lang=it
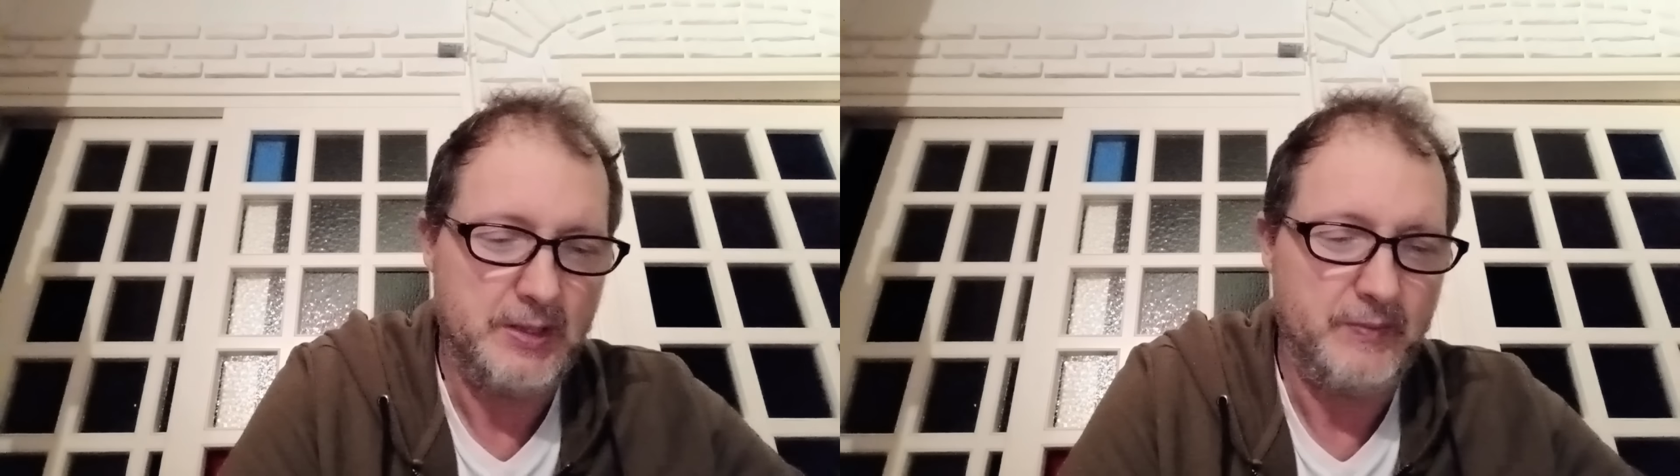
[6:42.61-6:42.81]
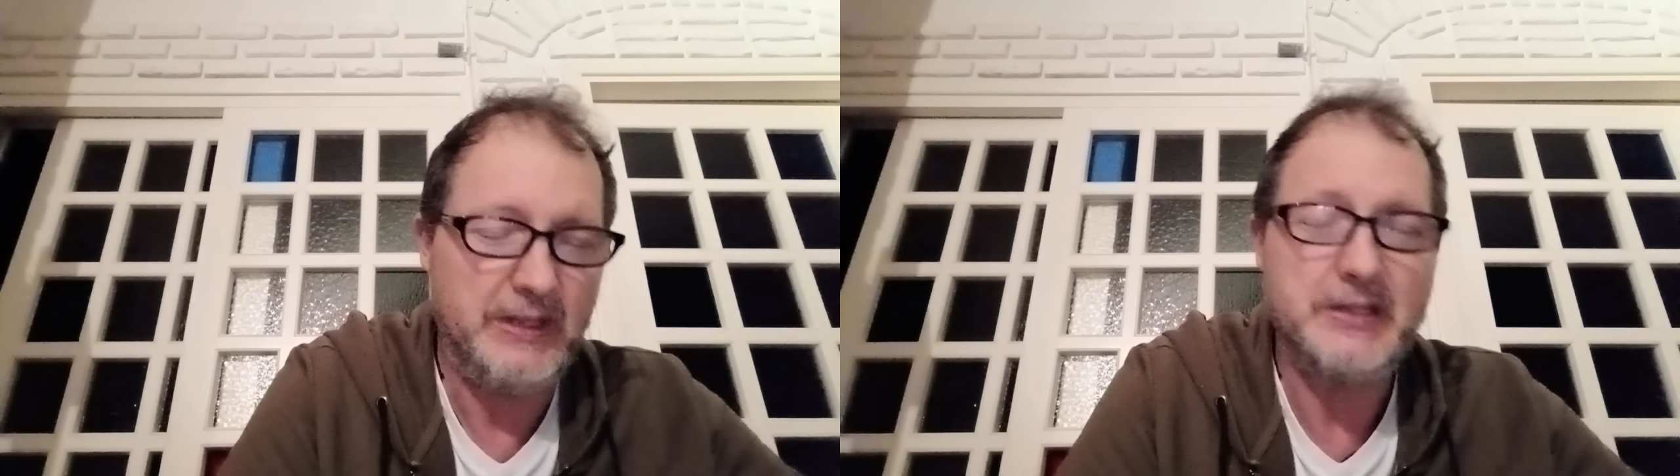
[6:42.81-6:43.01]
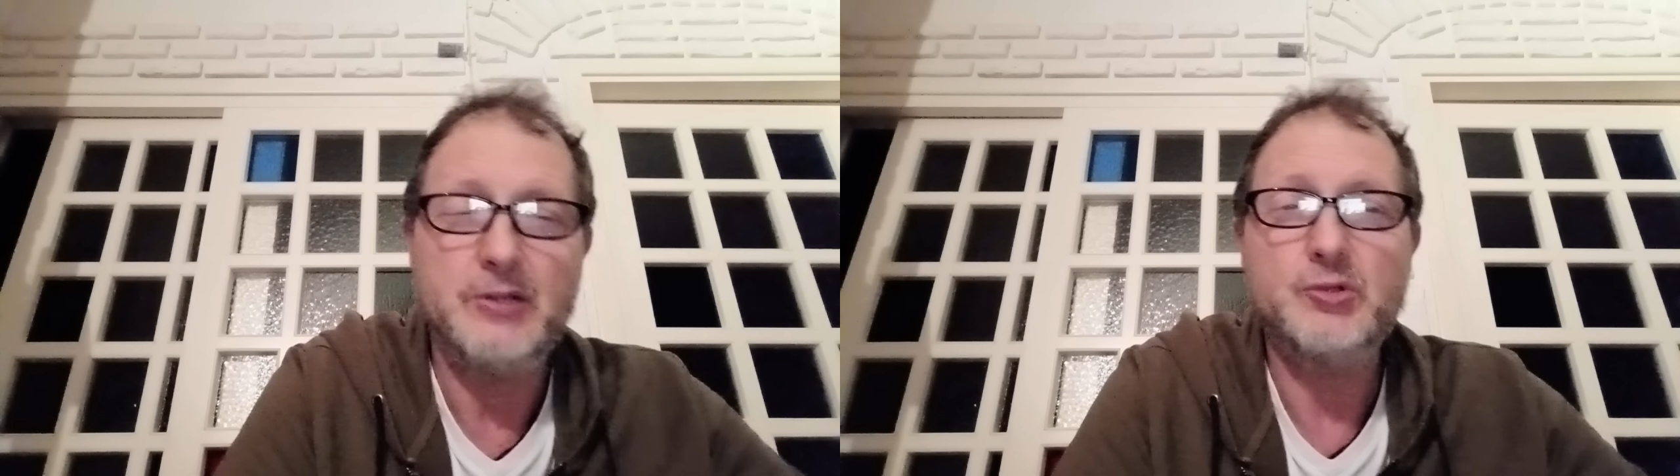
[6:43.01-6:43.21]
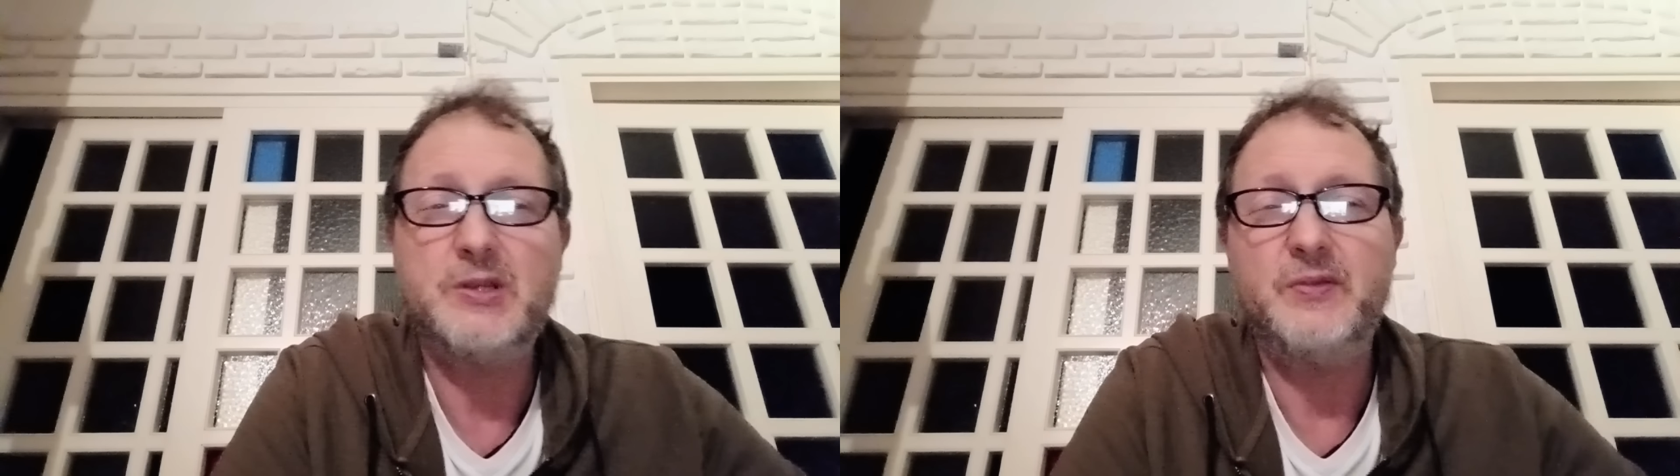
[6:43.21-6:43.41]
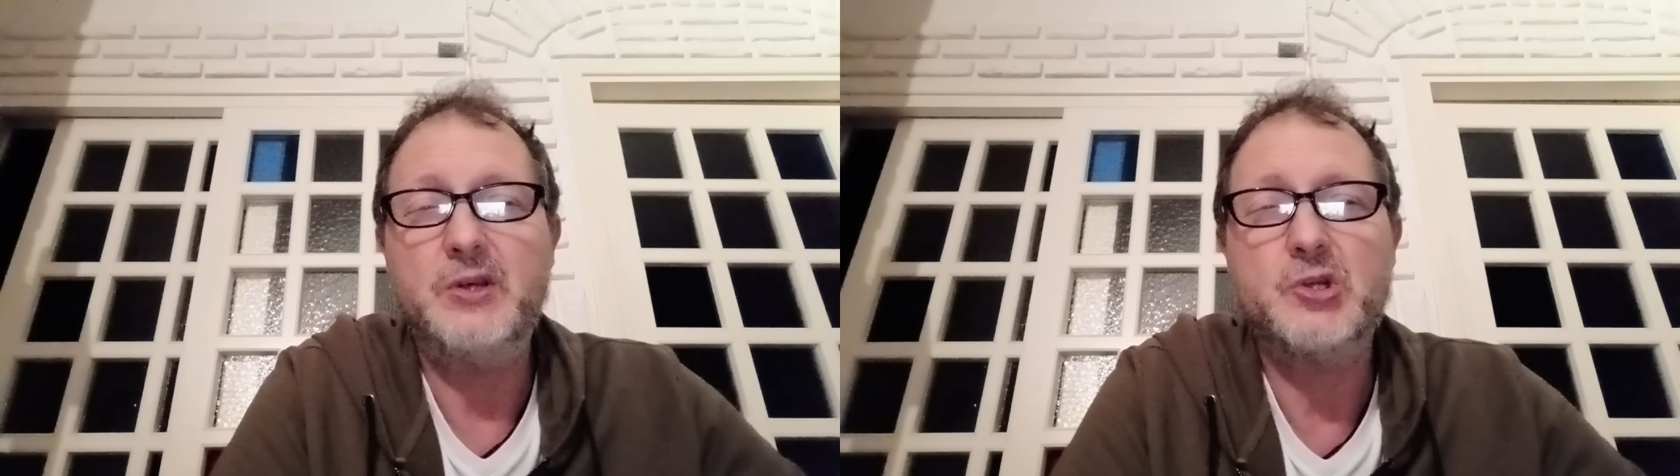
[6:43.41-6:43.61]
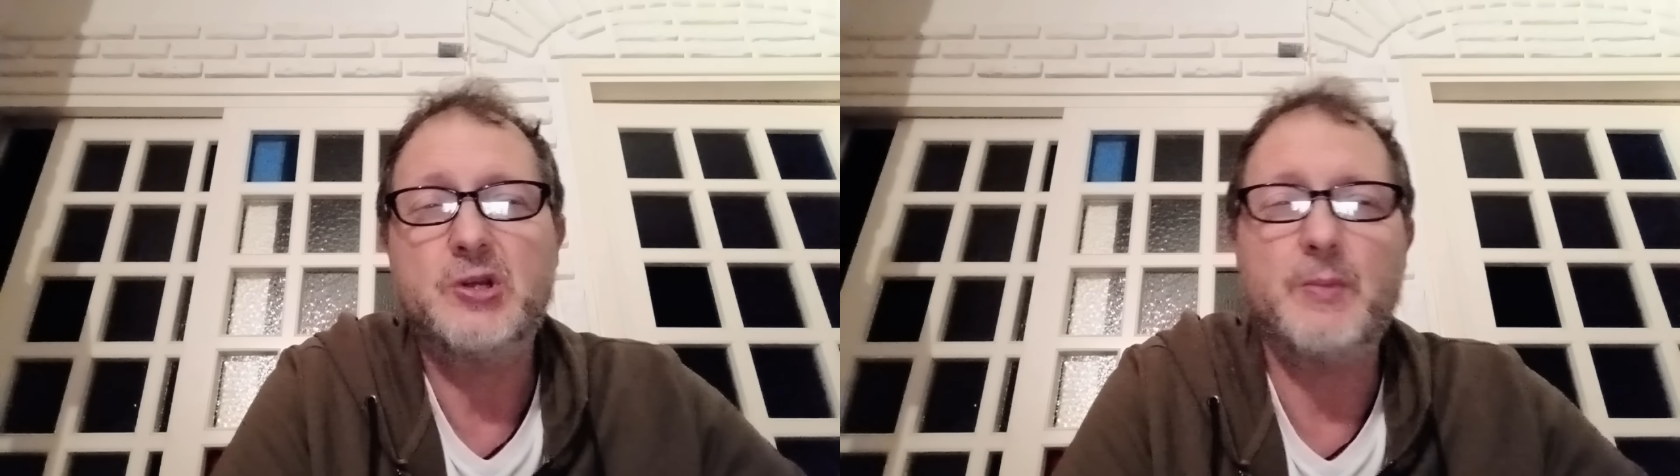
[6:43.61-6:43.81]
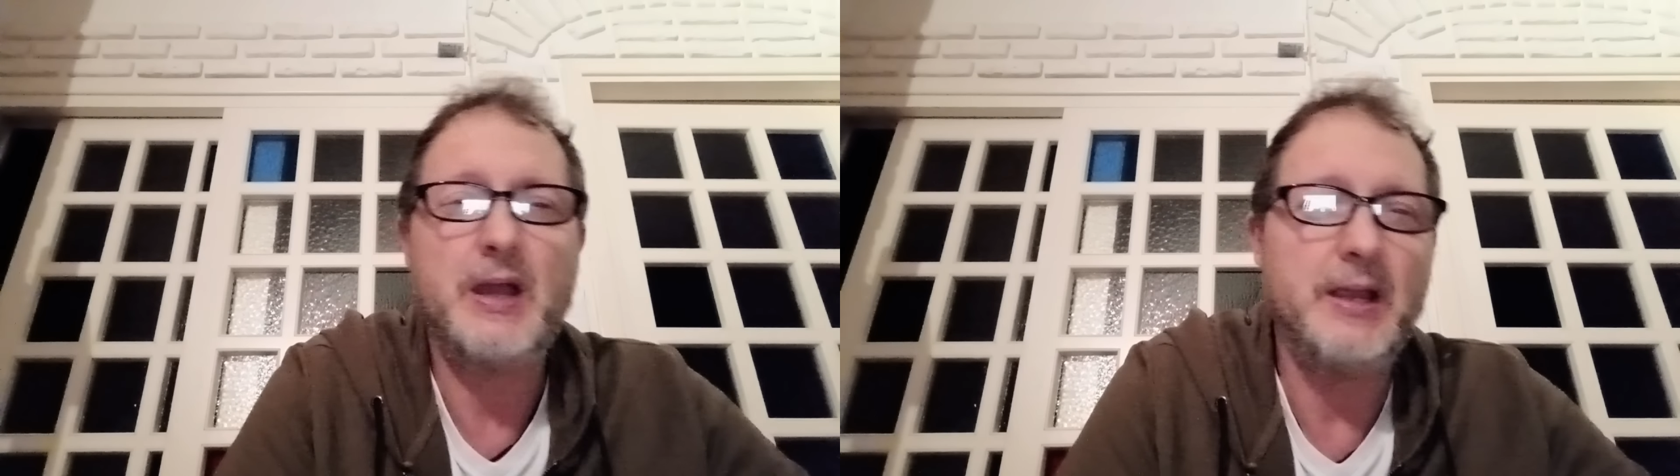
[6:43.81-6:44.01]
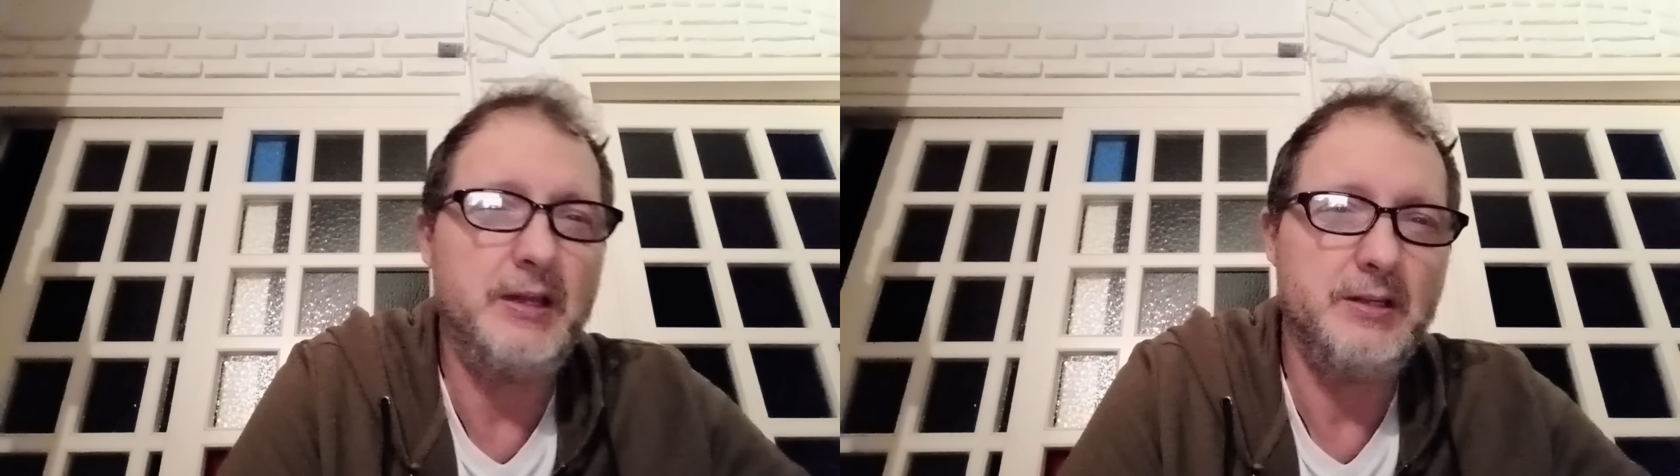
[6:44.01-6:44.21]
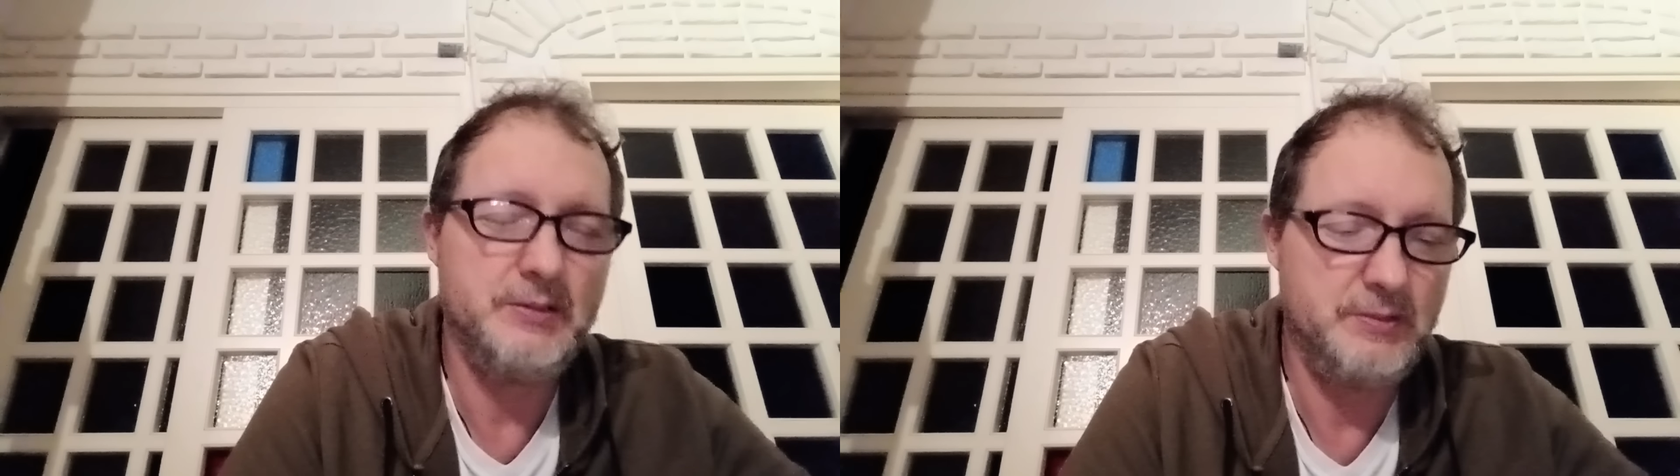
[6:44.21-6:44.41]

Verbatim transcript: vedete, non si finisce mai